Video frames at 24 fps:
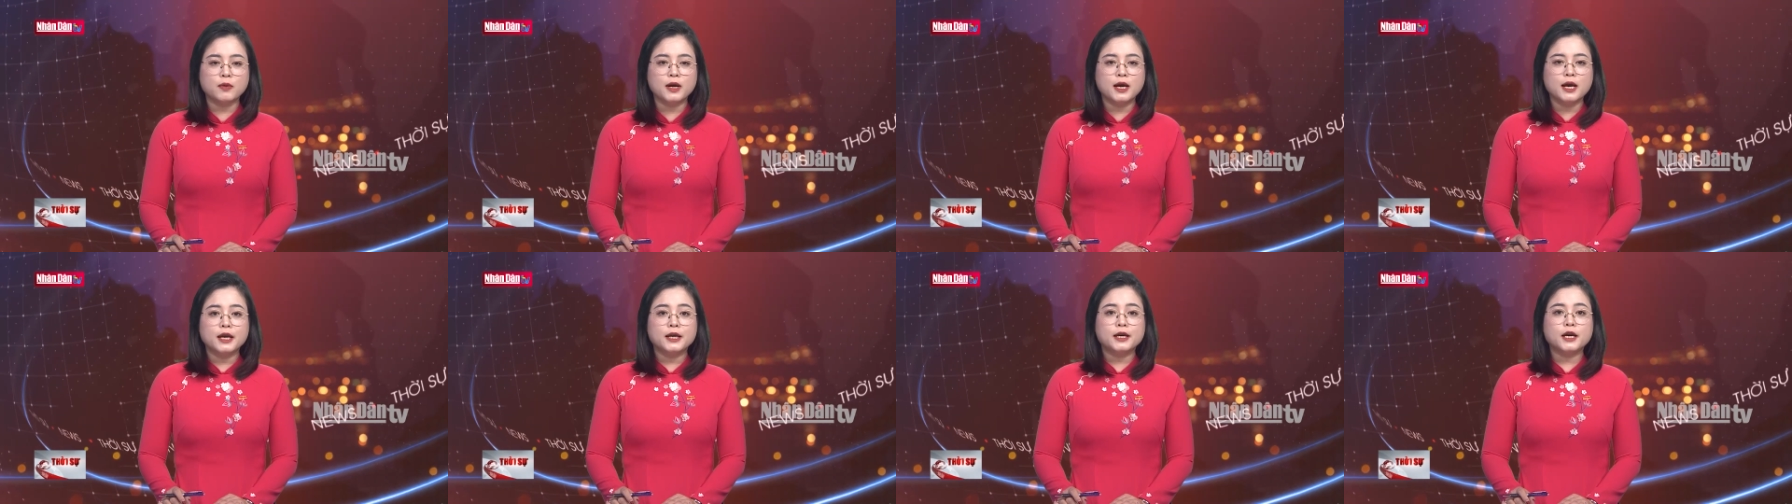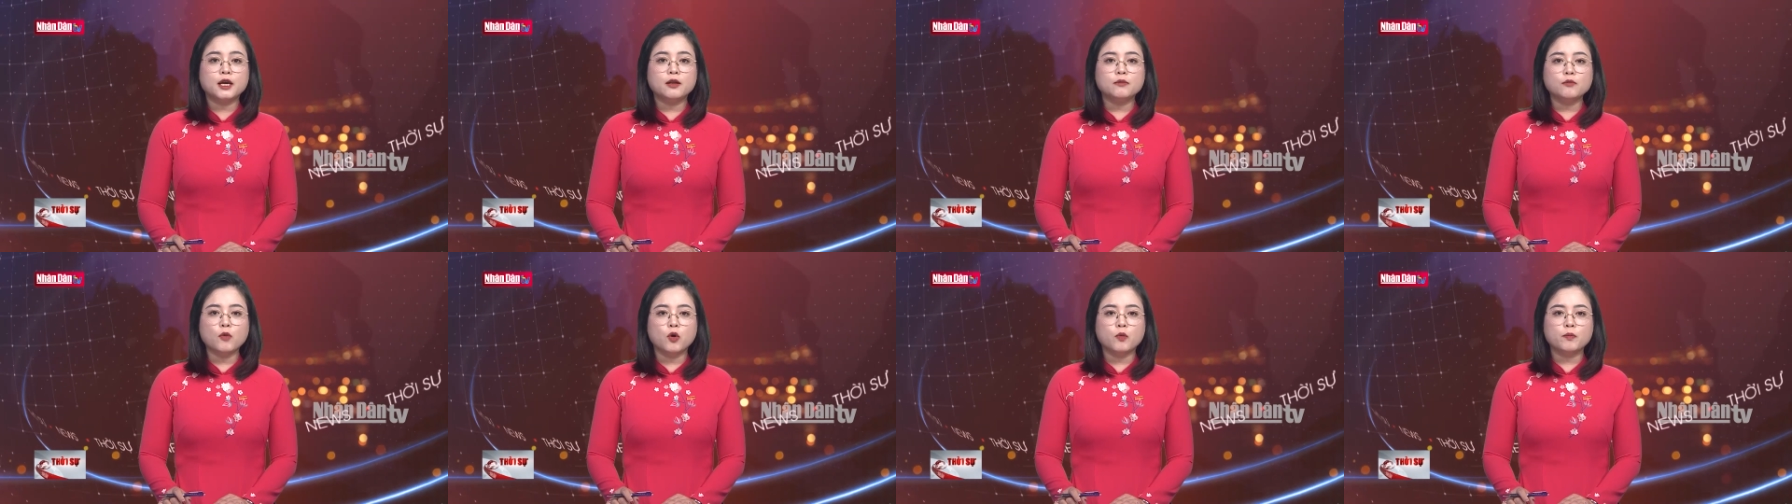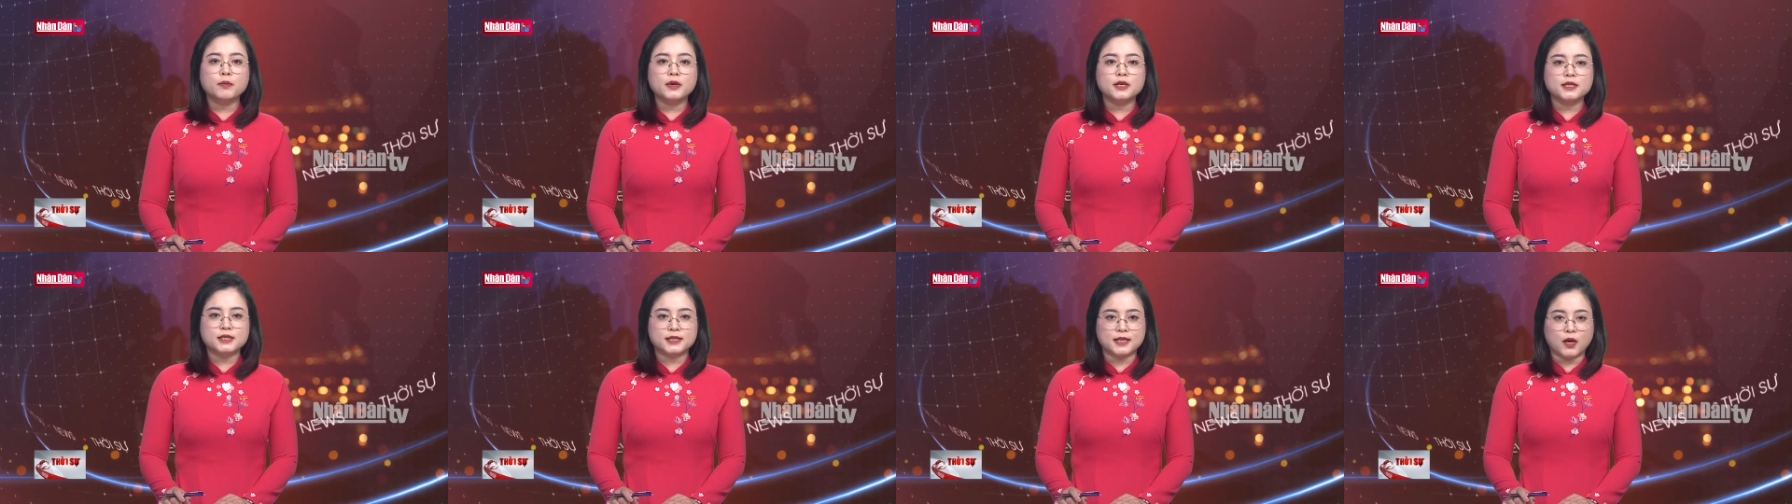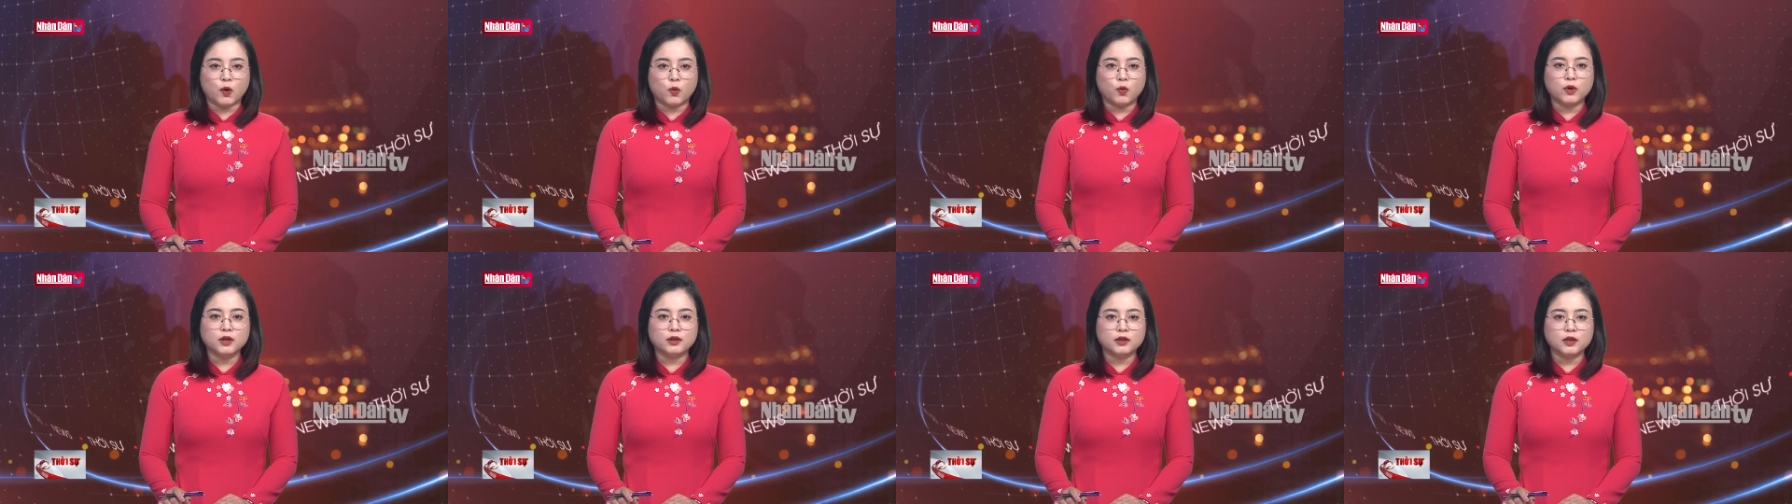khiến 46
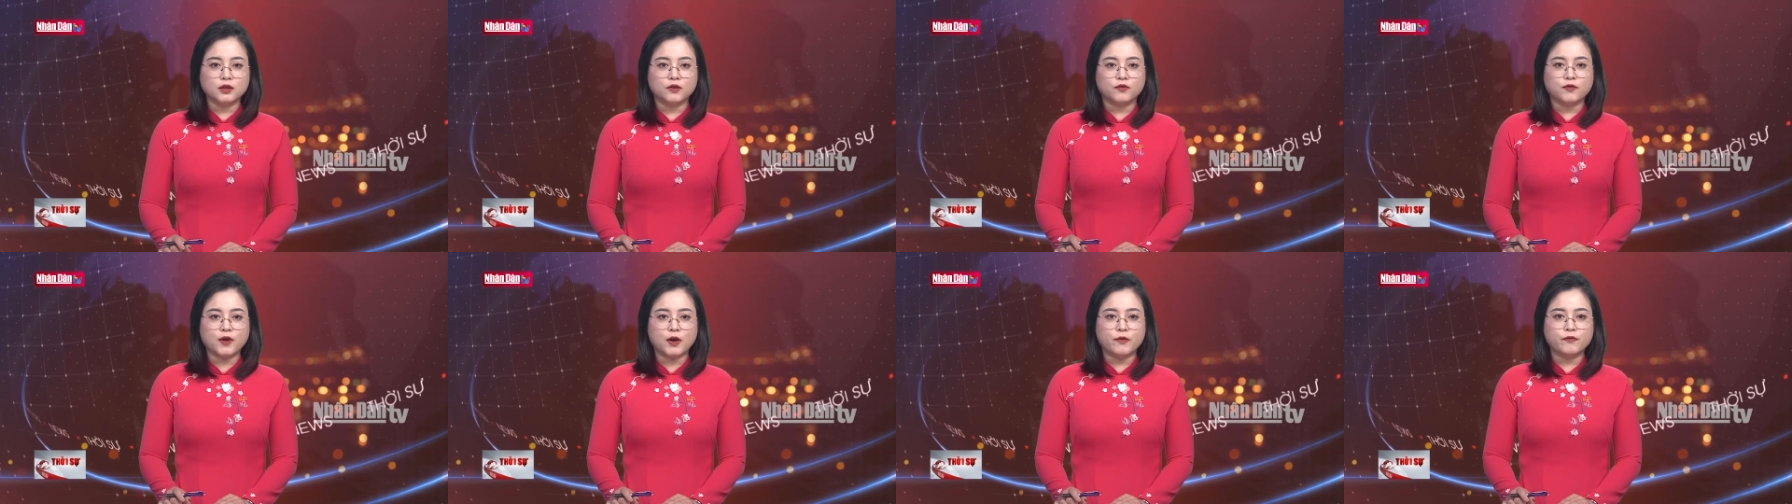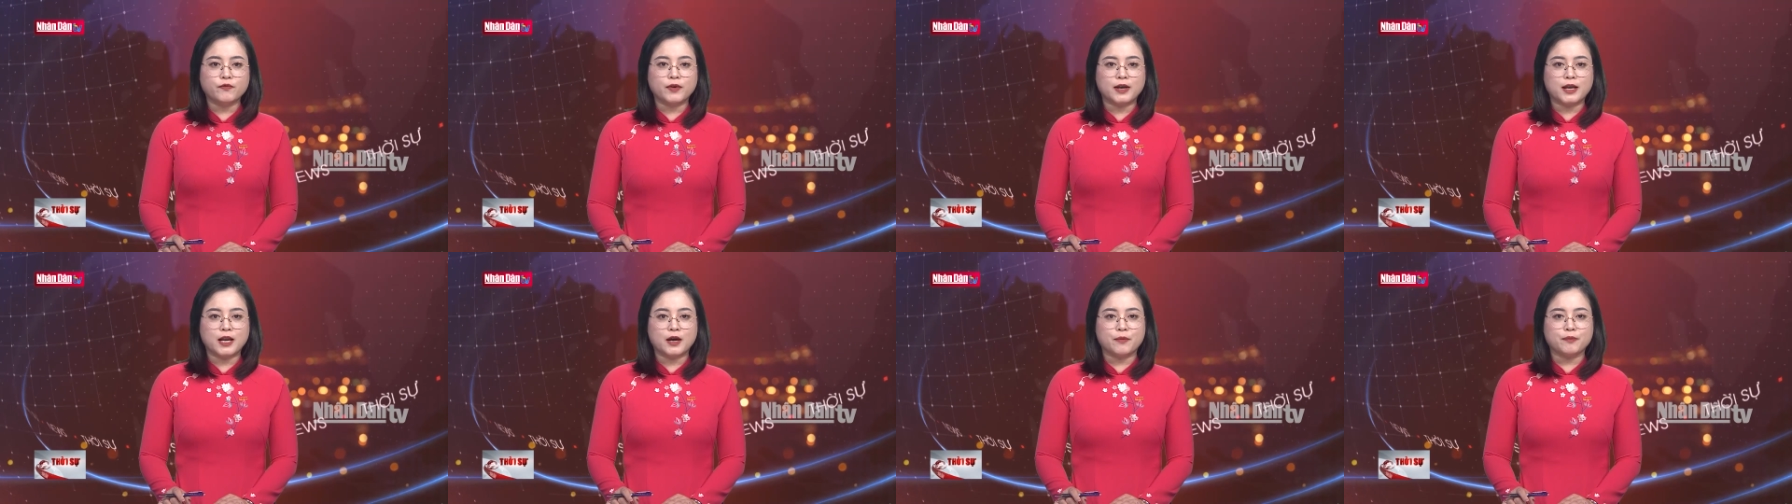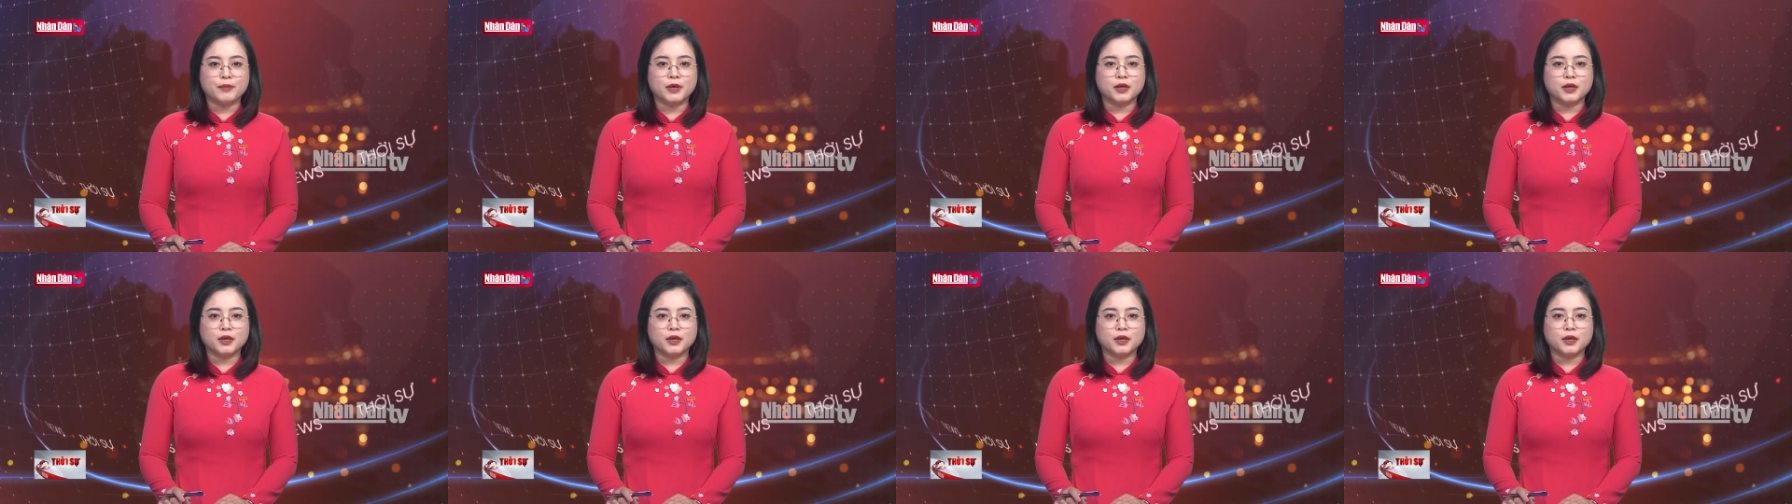người tử vong và làm bị